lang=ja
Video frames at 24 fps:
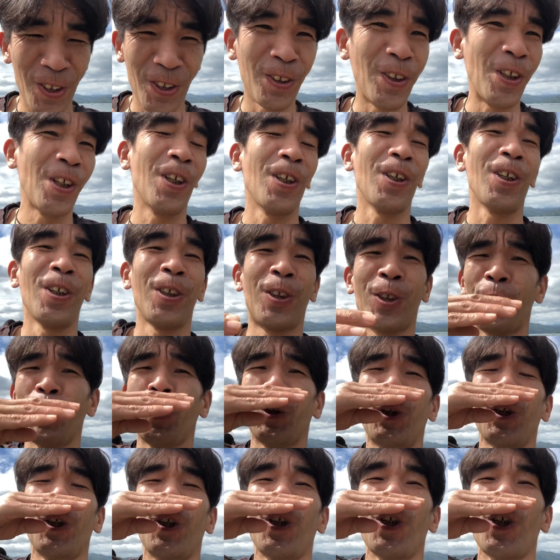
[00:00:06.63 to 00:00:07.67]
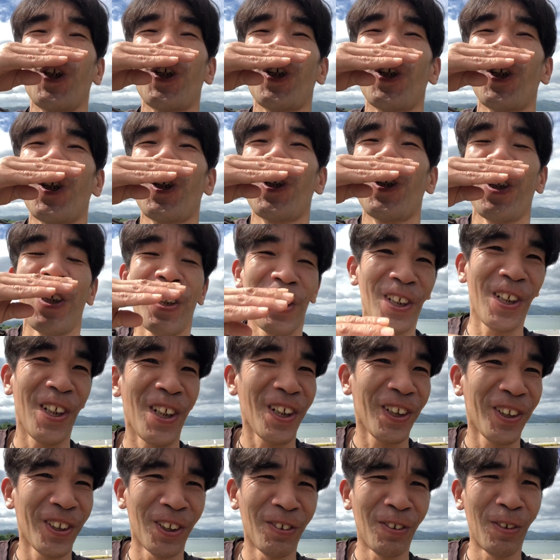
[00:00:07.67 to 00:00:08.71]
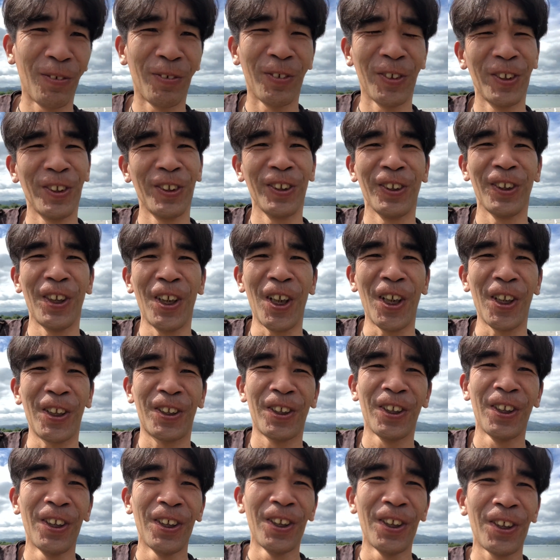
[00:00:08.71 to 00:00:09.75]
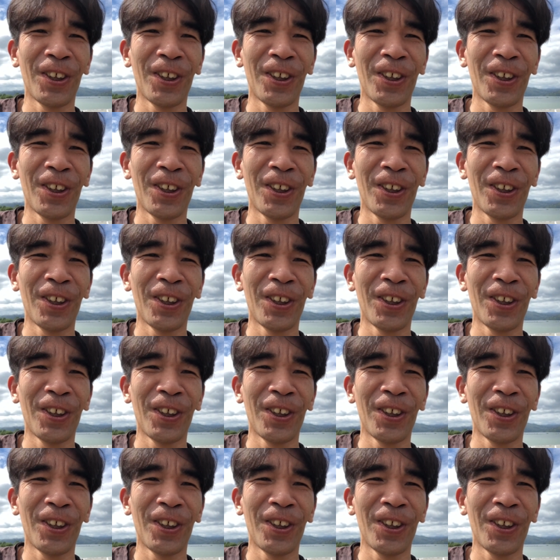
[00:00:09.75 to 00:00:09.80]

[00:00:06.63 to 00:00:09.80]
い、白ひげ、はい、どうも文人です。